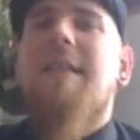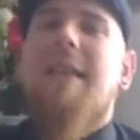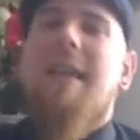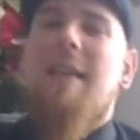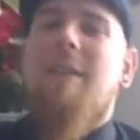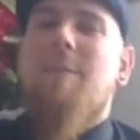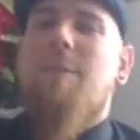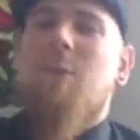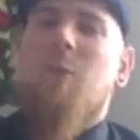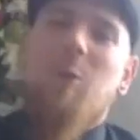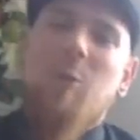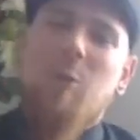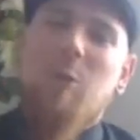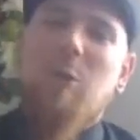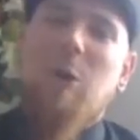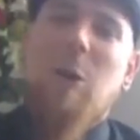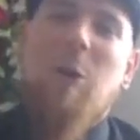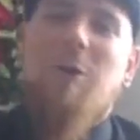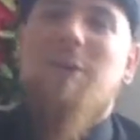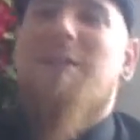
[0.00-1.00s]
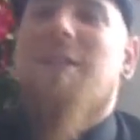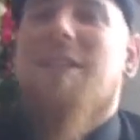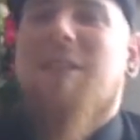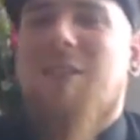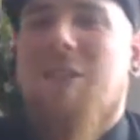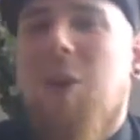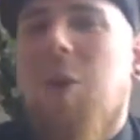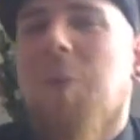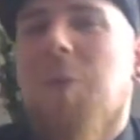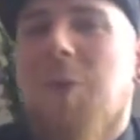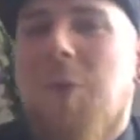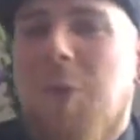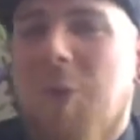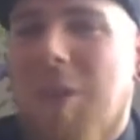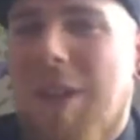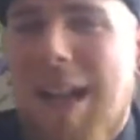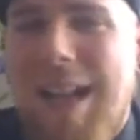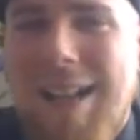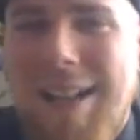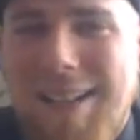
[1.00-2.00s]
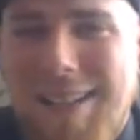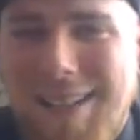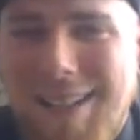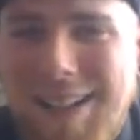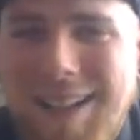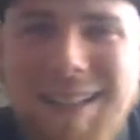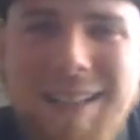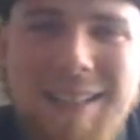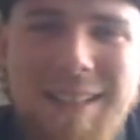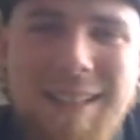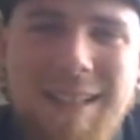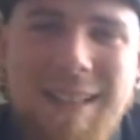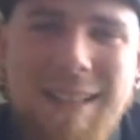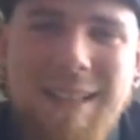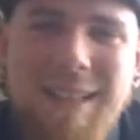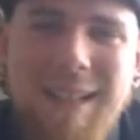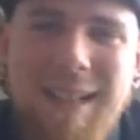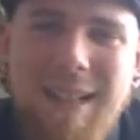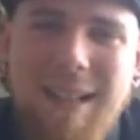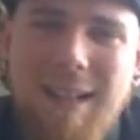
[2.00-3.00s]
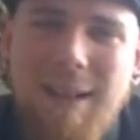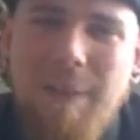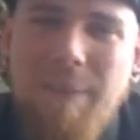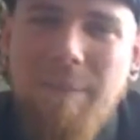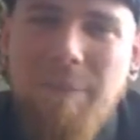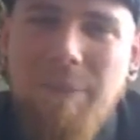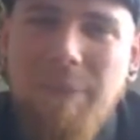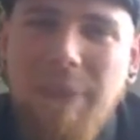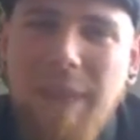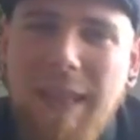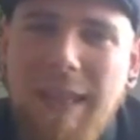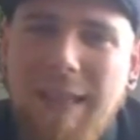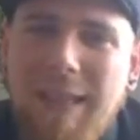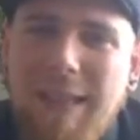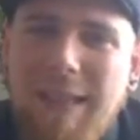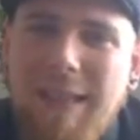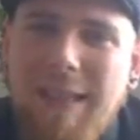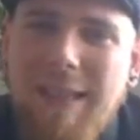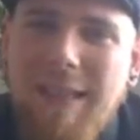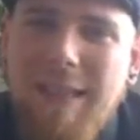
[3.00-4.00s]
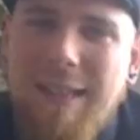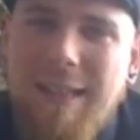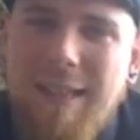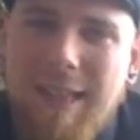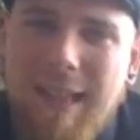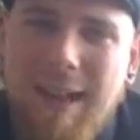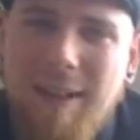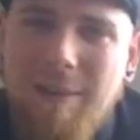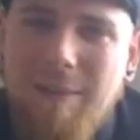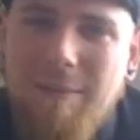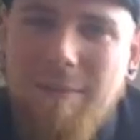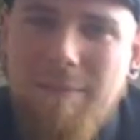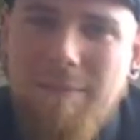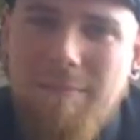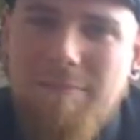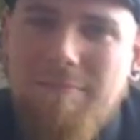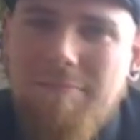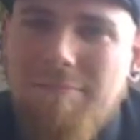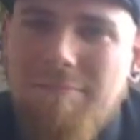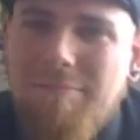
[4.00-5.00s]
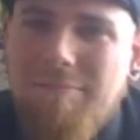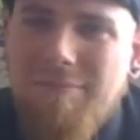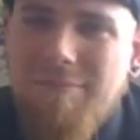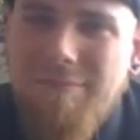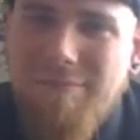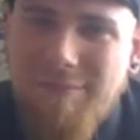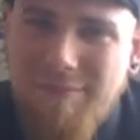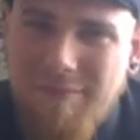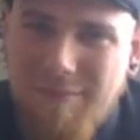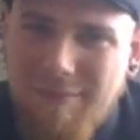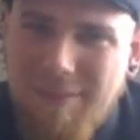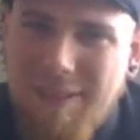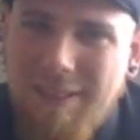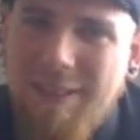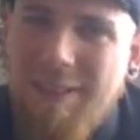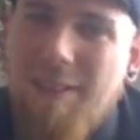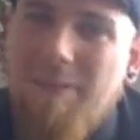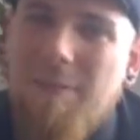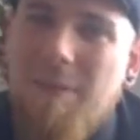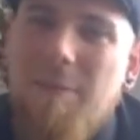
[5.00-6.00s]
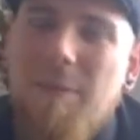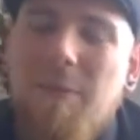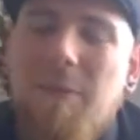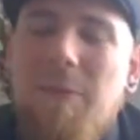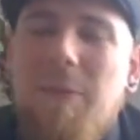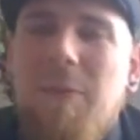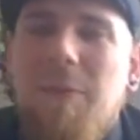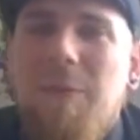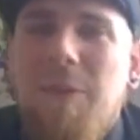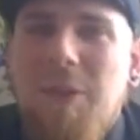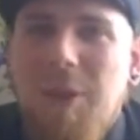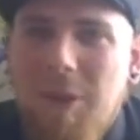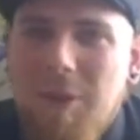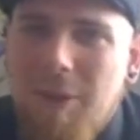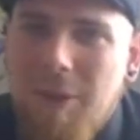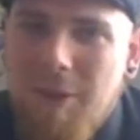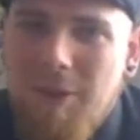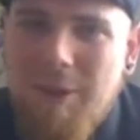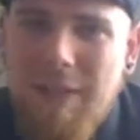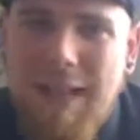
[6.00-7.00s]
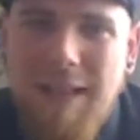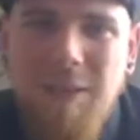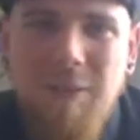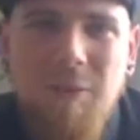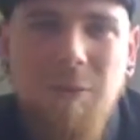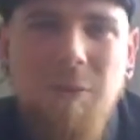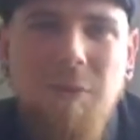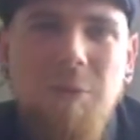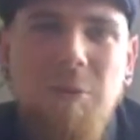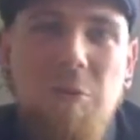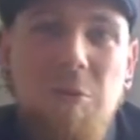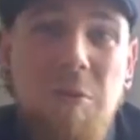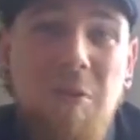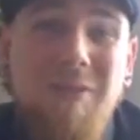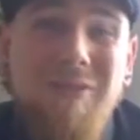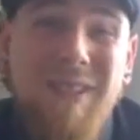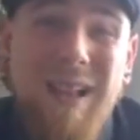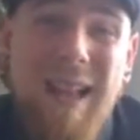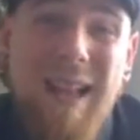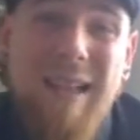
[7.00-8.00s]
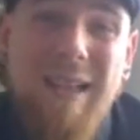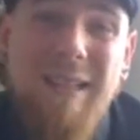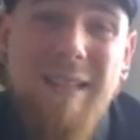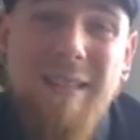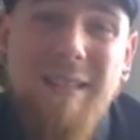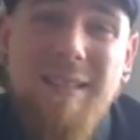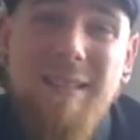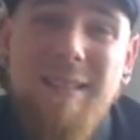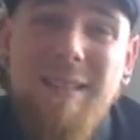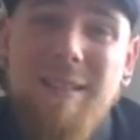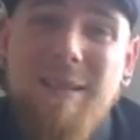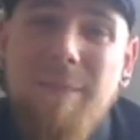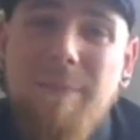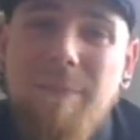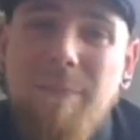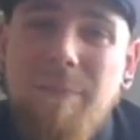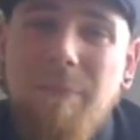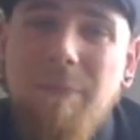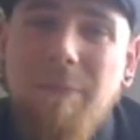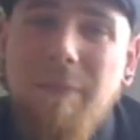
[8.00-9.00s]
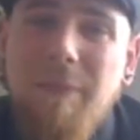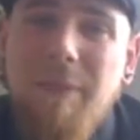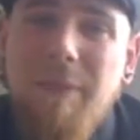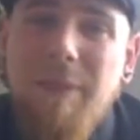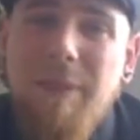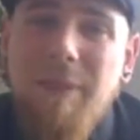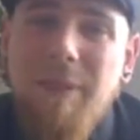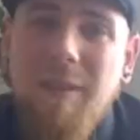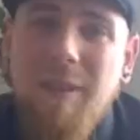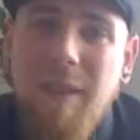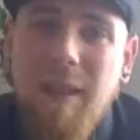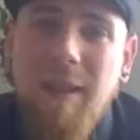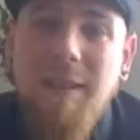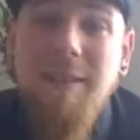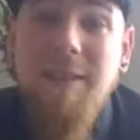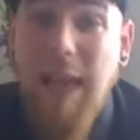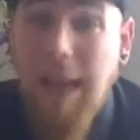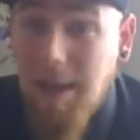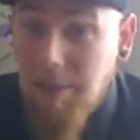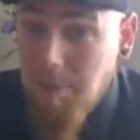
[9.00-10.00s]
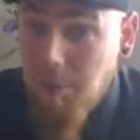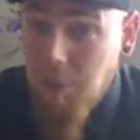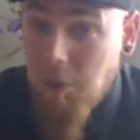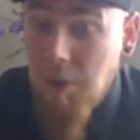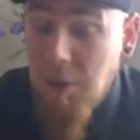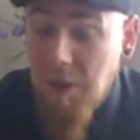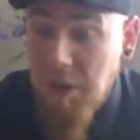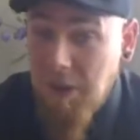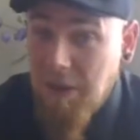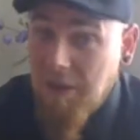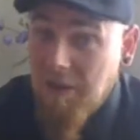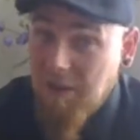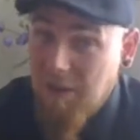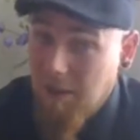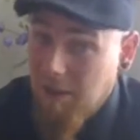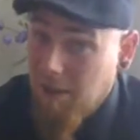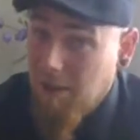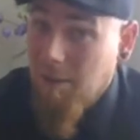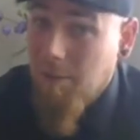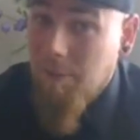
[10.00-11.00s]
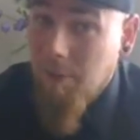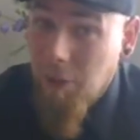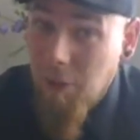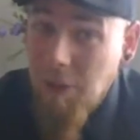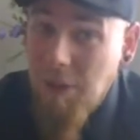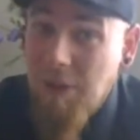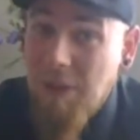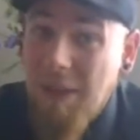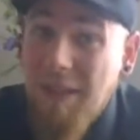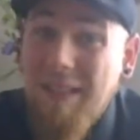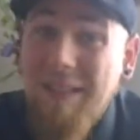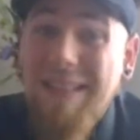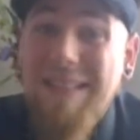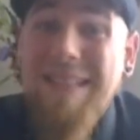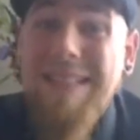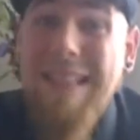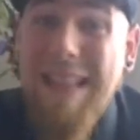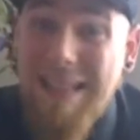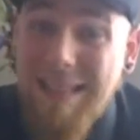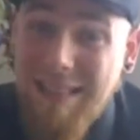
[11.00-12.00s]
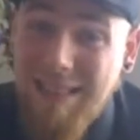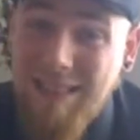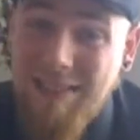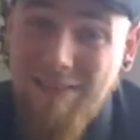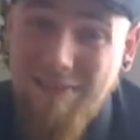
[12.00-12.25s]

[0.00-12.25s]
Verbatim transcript: Cannibal Holocaust, der ist kaum zurückhaltender. Ähm, ja, dieser Film ist von Ruggiero Deodato und ohne Frage ähm, ja, sein berüchtigst, äh, berüchtigstes